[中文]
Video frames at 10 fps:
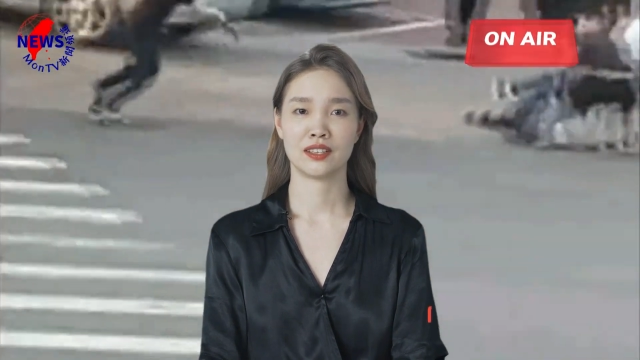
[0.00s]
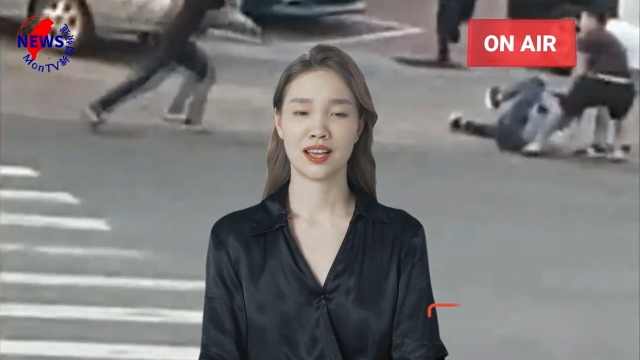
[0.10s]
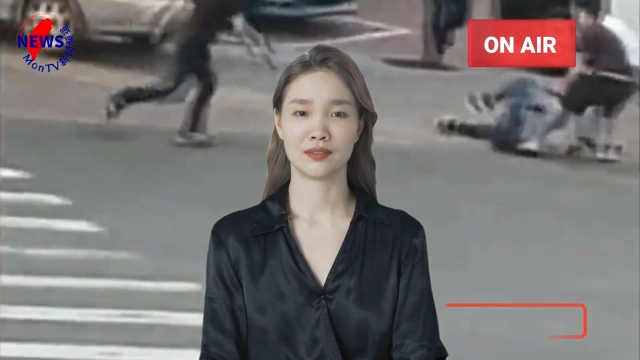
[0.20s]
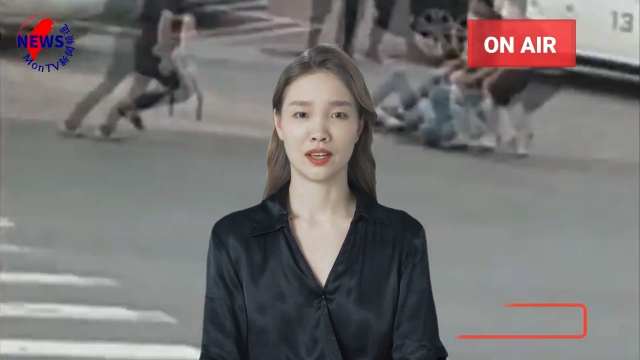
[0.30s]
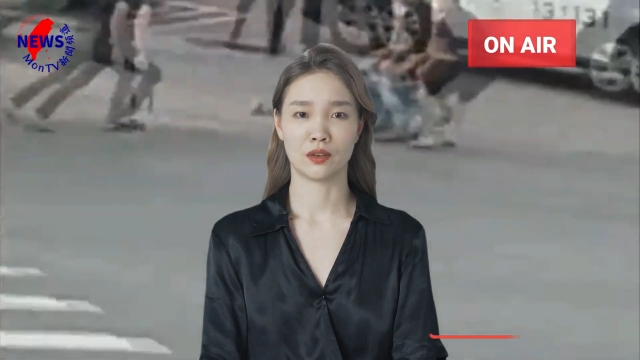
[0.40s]

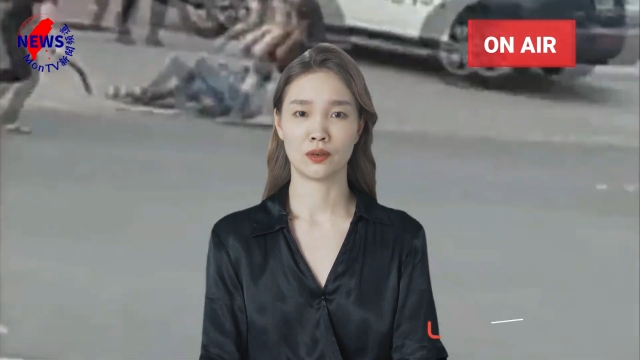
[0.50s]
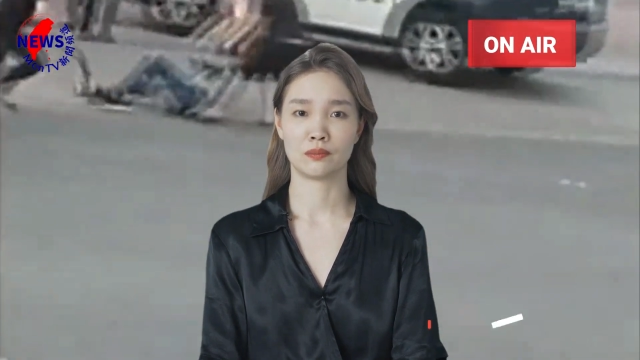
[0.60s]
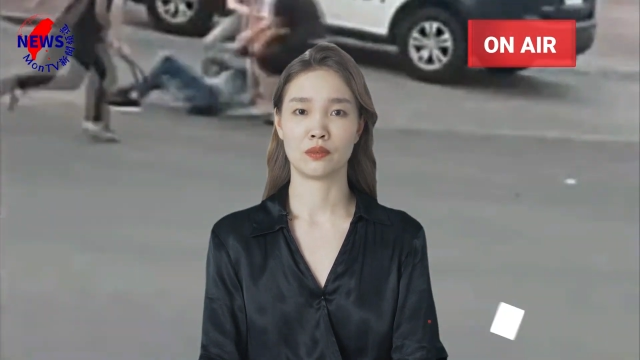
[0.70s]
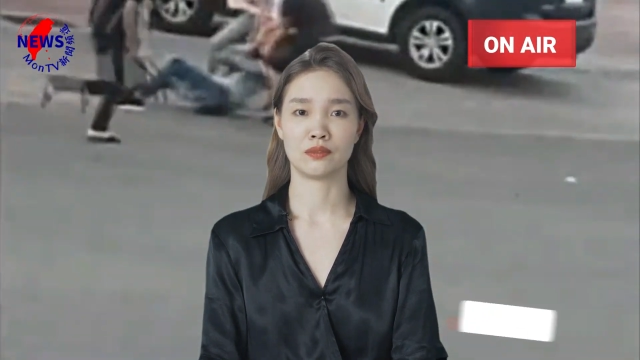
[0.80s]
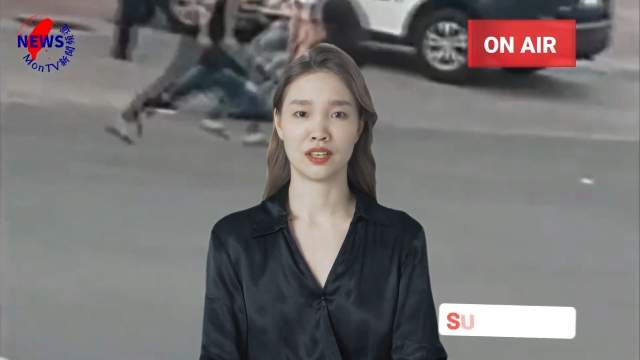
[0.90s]
在评
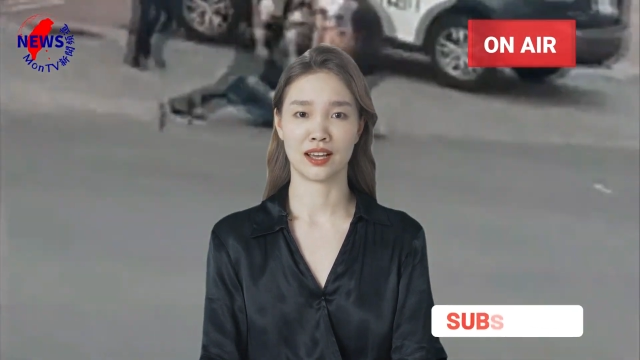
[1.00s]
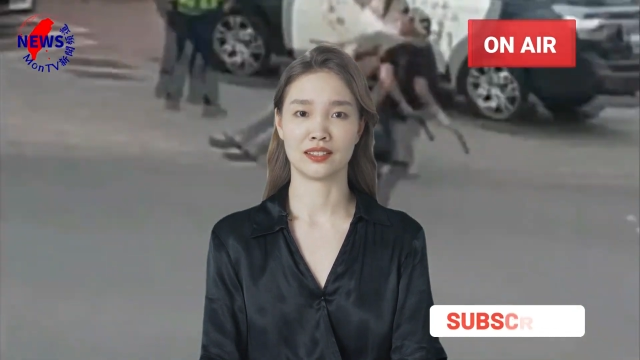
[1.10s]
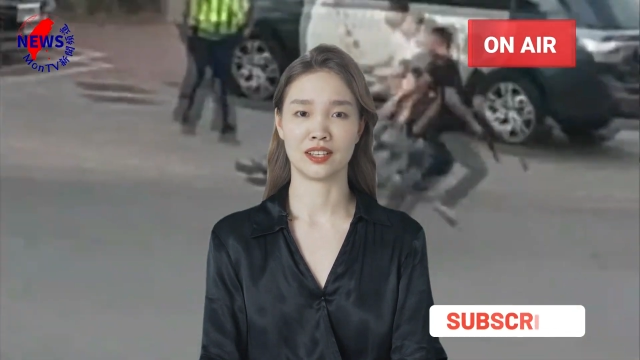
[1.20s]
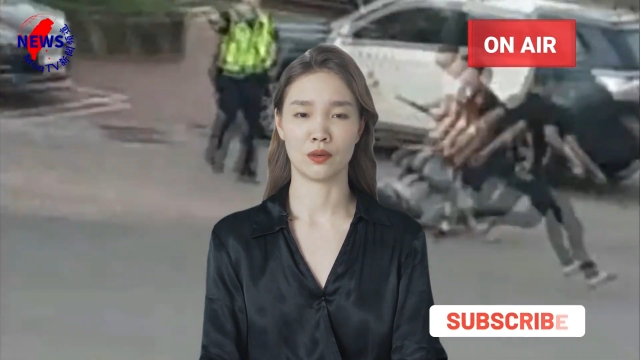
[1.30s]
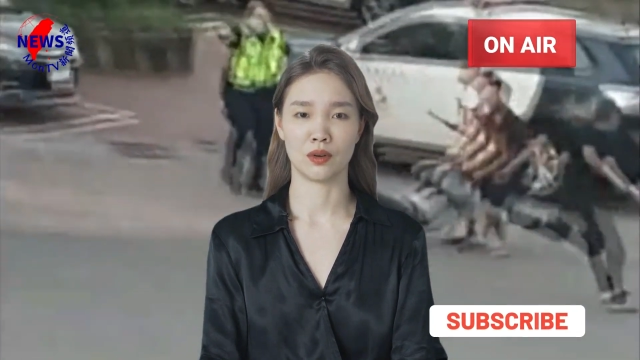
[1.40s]
论部分
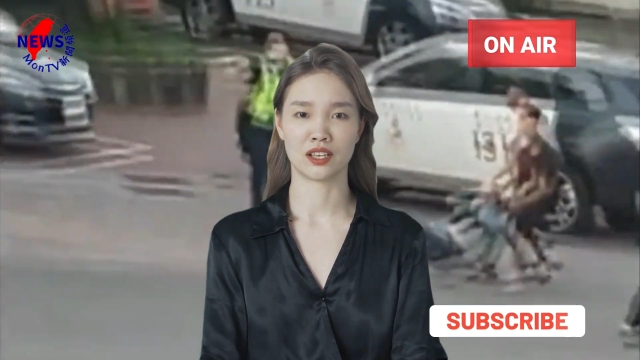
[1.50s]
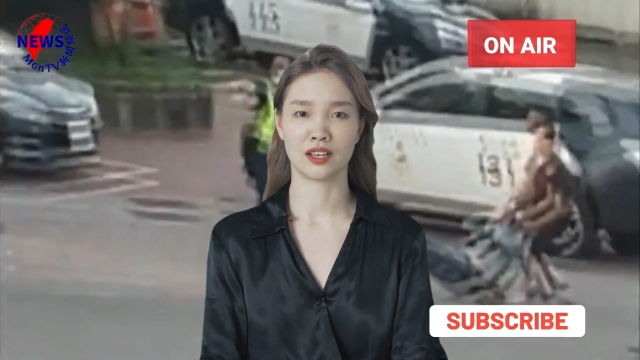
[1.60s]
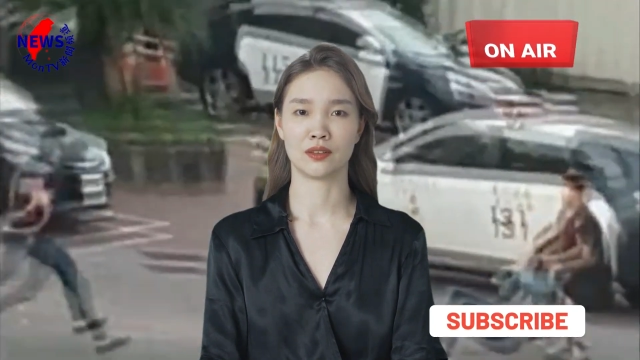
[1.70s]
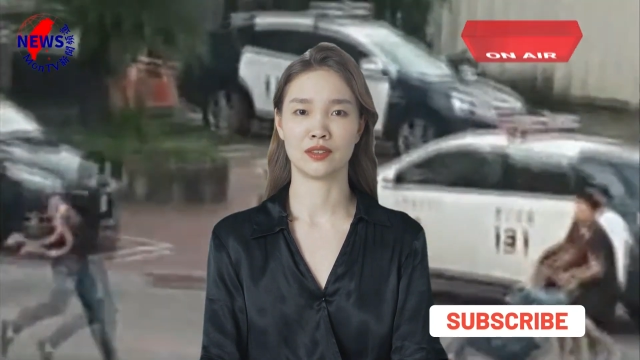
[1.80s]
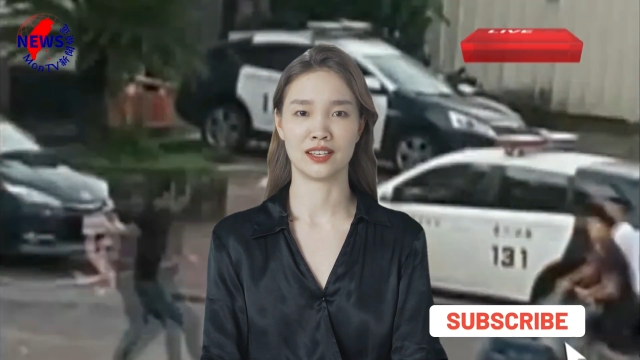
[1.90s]
让我
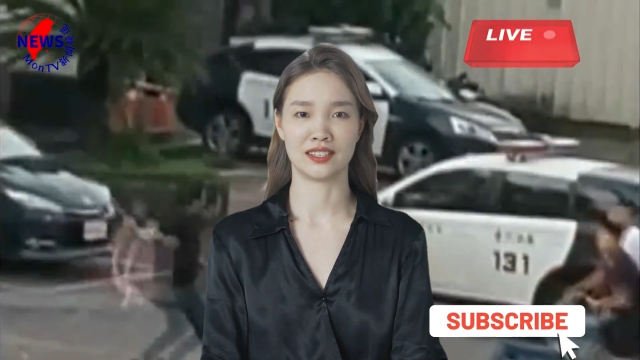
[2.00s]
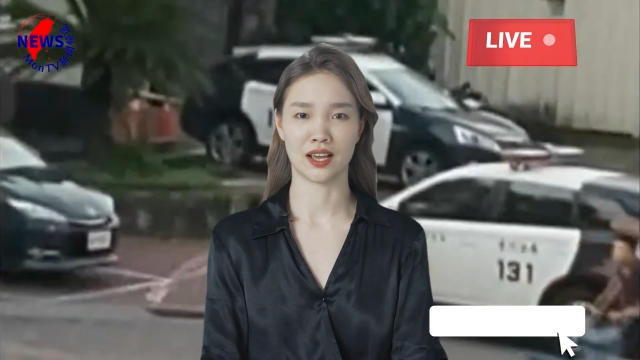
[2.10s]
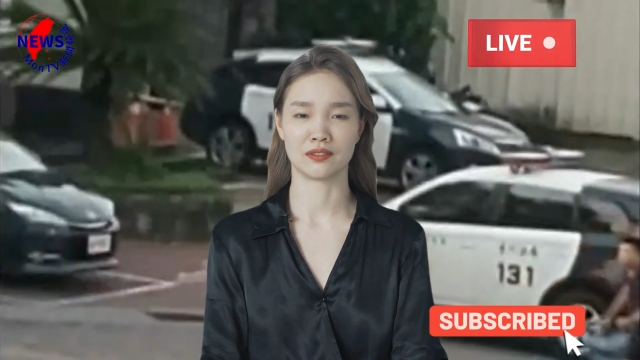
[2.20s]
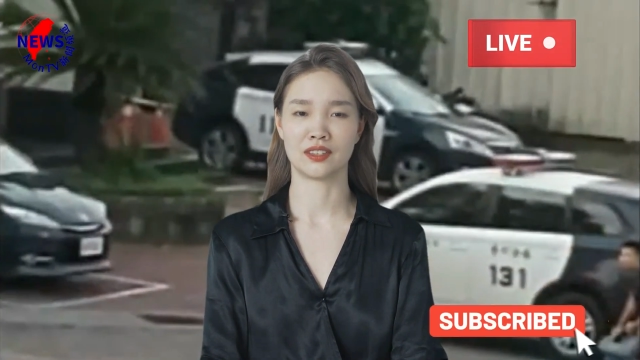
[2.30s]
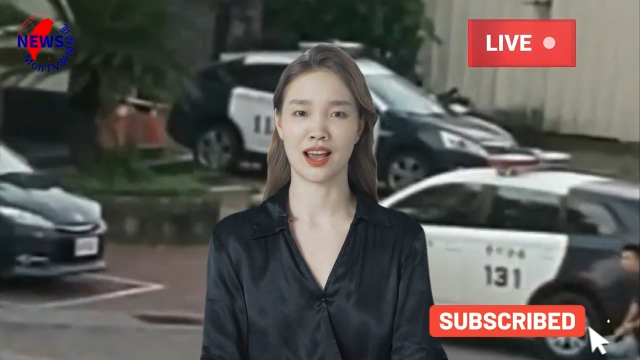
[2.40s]
知道你的
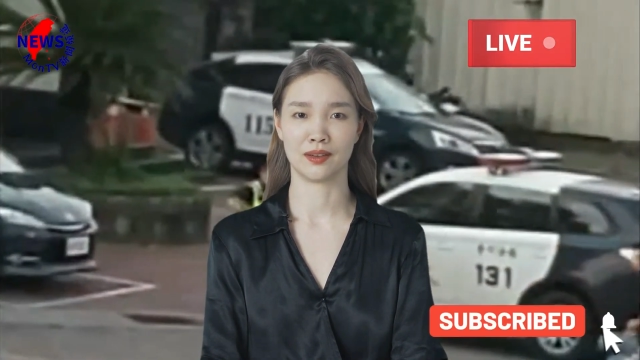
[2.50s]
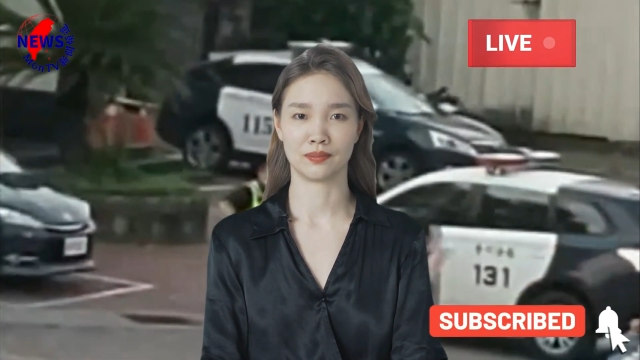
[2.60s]
想法。